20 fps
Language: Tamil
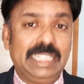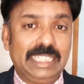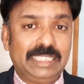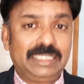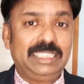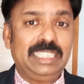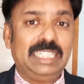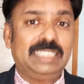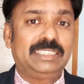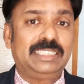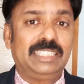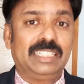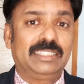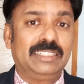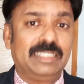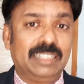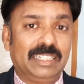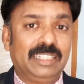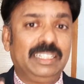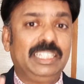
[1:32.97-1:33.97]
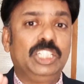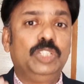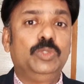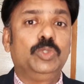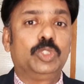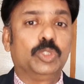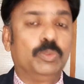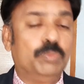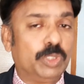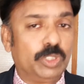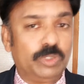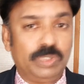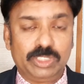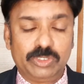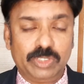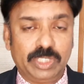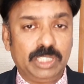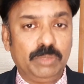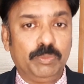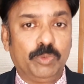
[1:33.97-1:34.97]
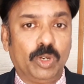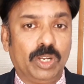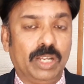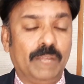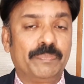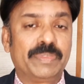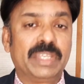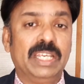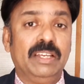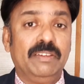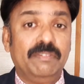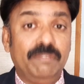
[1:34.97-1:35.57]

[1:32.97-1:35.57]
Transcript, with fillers: எஸ்சி எஸ்டி இருந்ததுனாக்கா இருபத்தொம்போது வயசு வரைக்கும் போடலாம்